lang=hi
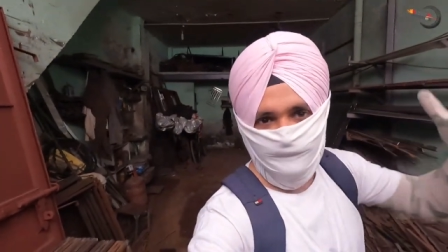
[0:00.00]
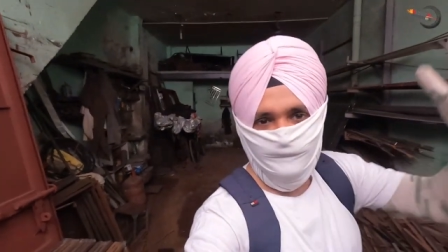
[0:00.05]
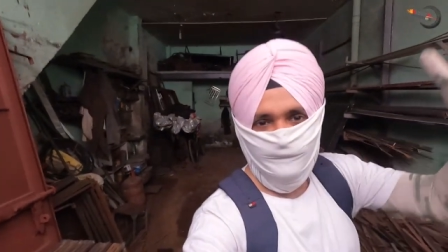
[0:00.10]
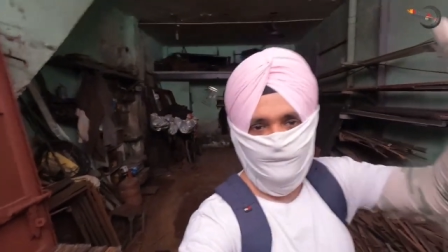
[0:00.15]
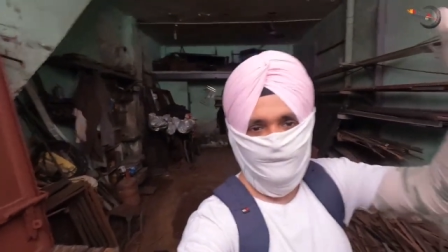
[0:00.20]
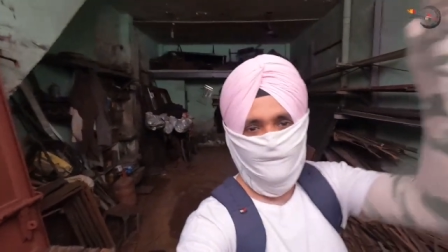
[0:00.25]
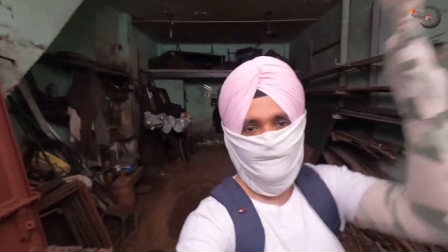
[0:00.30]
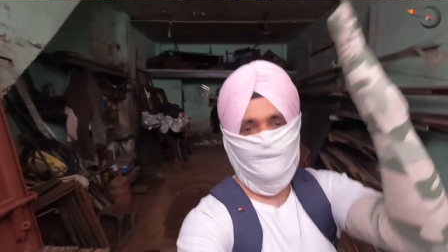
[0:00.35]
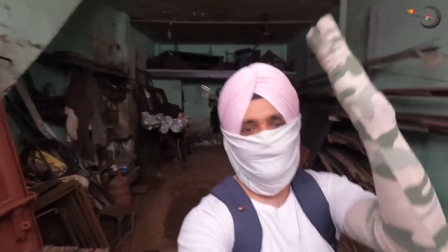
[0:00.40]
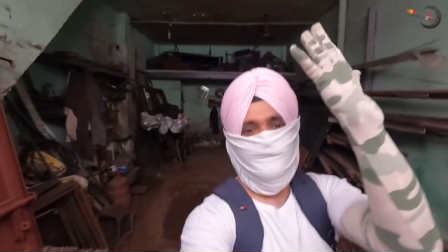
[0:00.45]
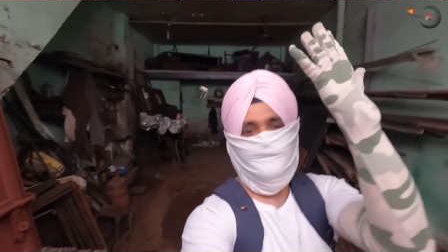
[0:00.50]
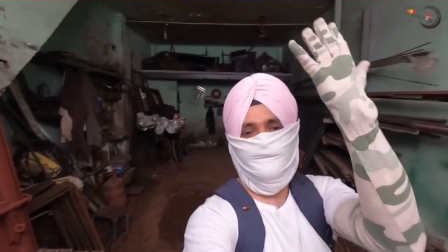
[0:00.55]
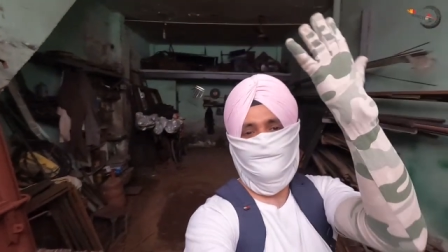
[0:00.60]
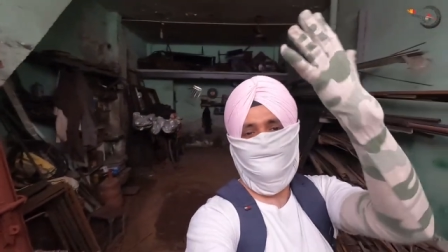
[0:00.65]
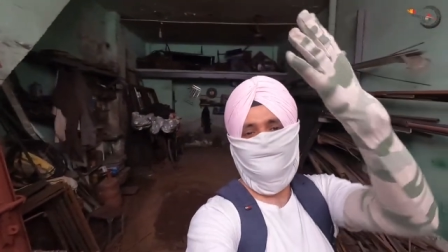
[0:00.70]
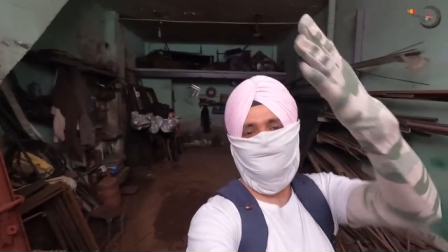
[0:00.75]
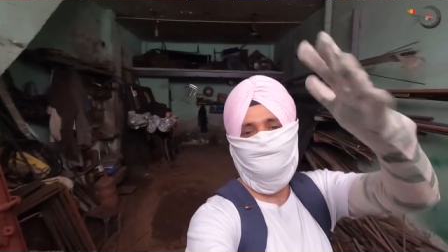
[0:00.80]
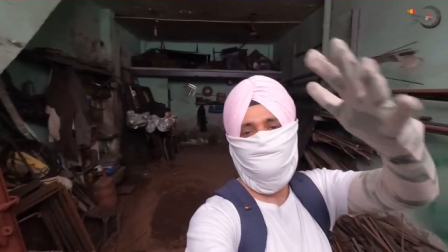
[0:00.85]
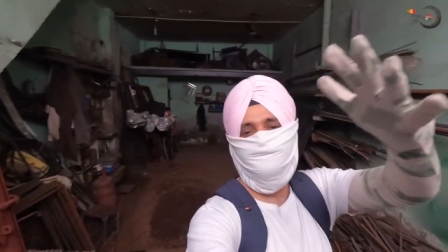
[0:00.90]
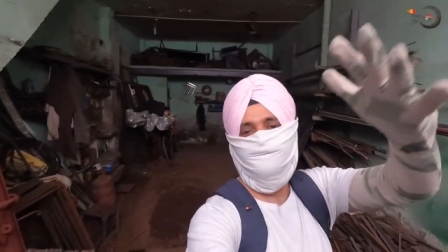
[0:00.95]
देख लो यार
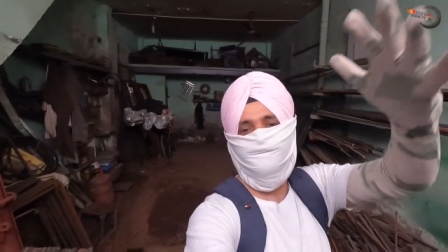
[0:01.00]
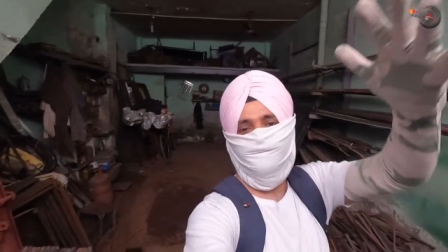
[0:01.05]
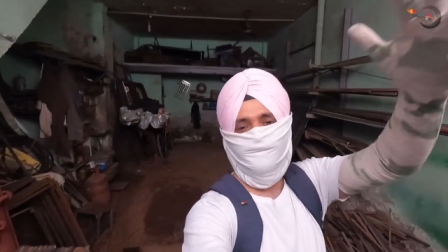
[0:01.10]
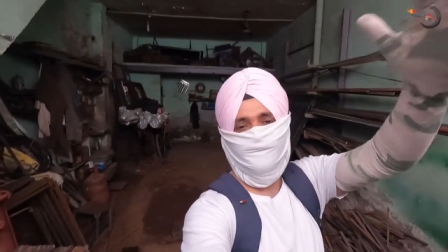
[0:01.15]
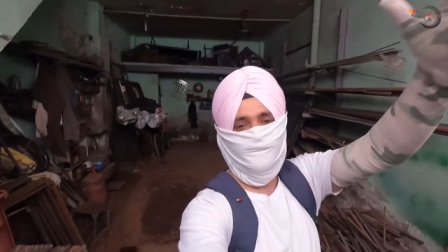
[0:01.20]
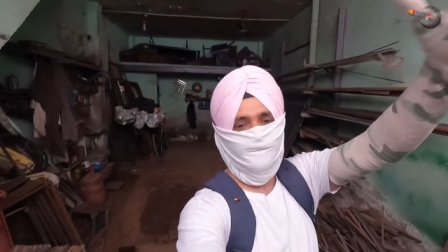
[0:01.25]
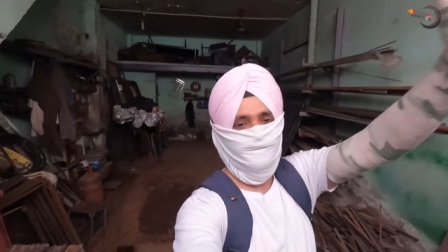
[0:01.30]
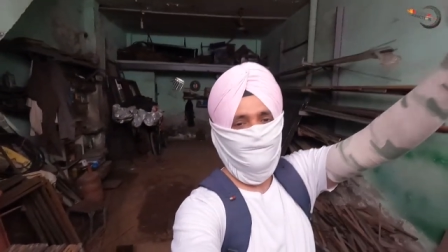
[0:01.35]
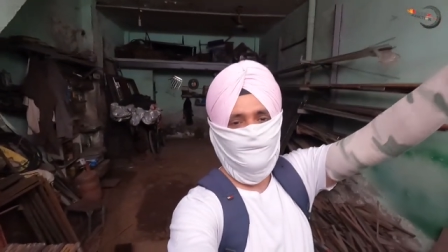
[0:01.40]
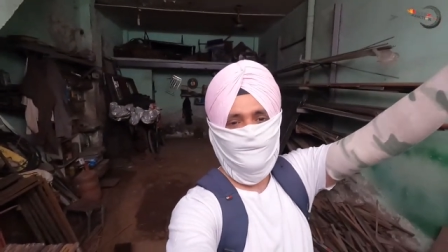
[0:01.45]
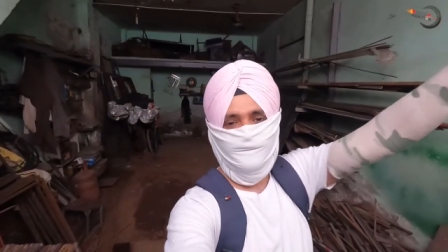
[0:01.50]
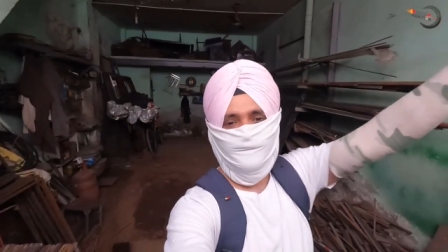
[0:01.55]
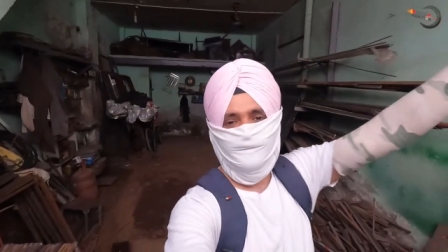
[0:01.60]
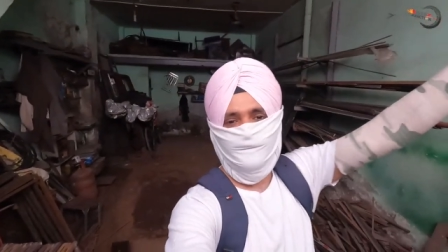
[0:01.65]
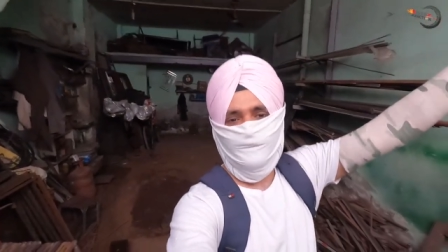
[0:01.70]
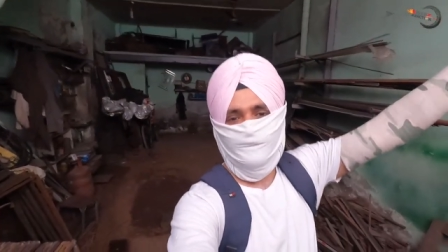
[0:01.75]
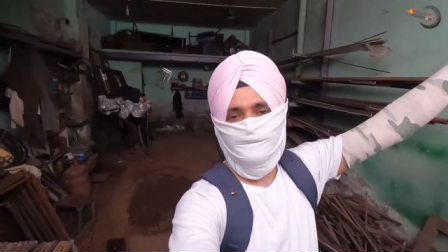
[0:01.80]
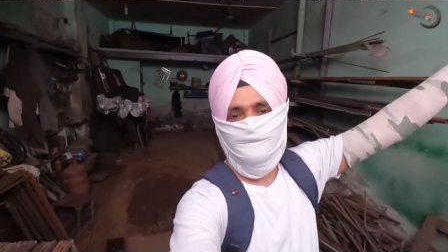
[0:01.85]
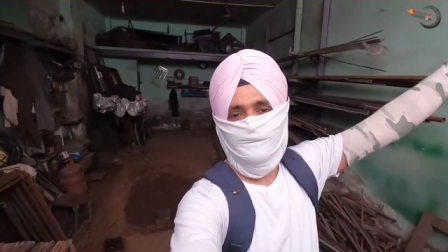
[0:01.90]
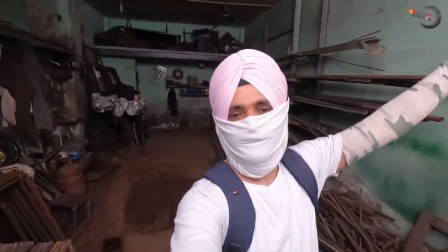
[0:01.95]
कैसे बहुत बुरी
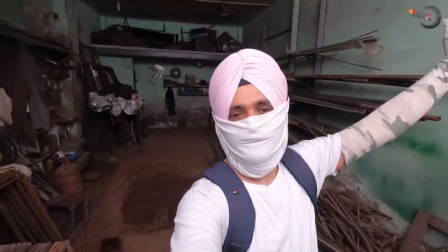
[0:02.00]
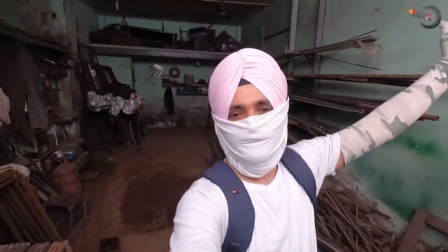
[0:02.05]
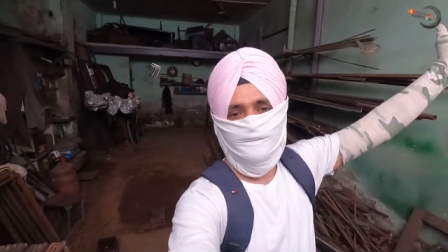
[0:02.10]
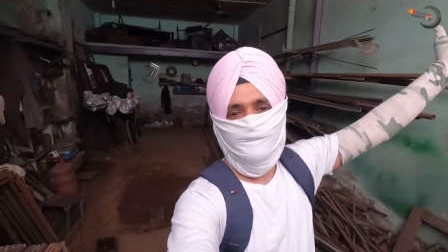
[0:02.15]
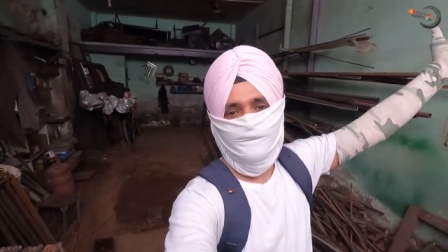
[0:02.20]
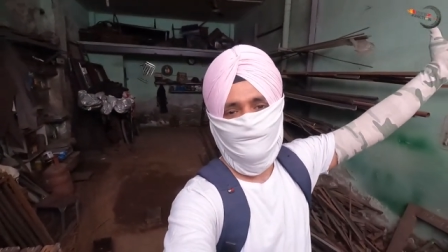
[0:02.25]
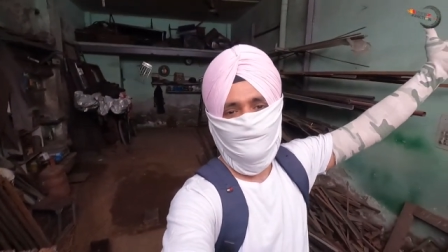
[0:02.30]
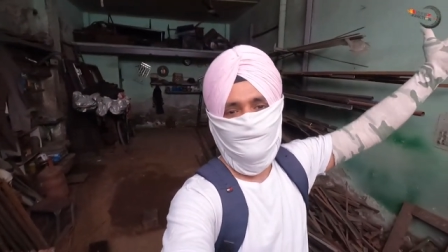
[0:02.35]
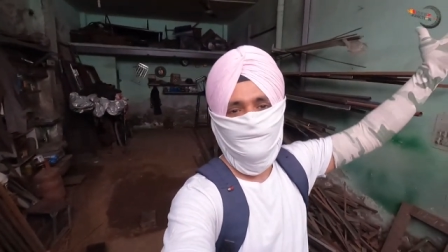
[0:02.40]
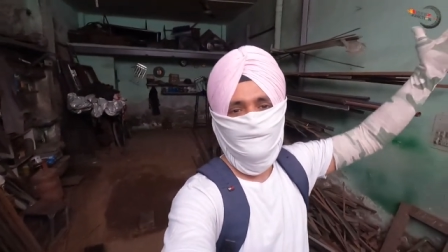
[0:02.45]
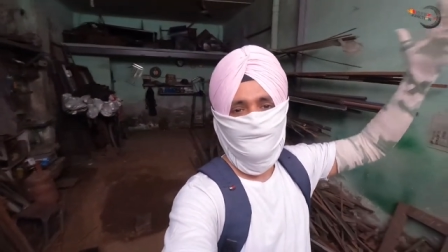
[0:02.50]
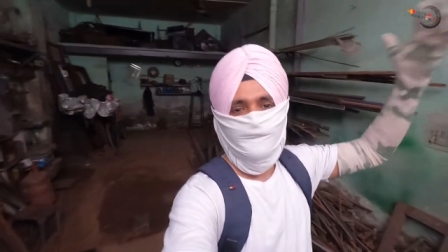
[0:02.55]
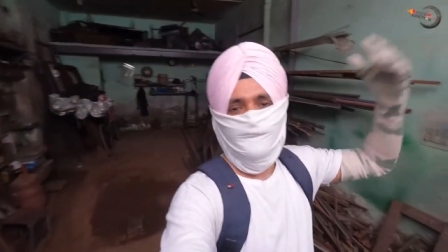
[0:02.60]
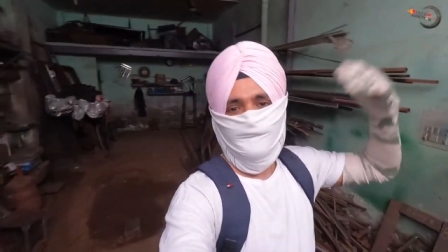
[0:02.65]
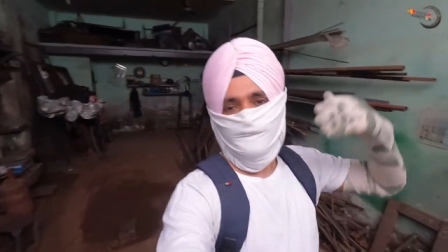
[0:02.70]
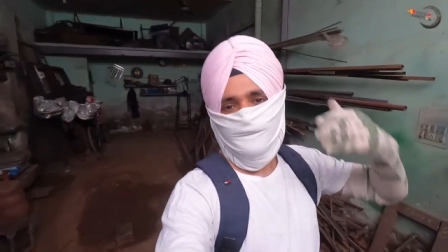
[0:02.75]
तरह से कवर हूँ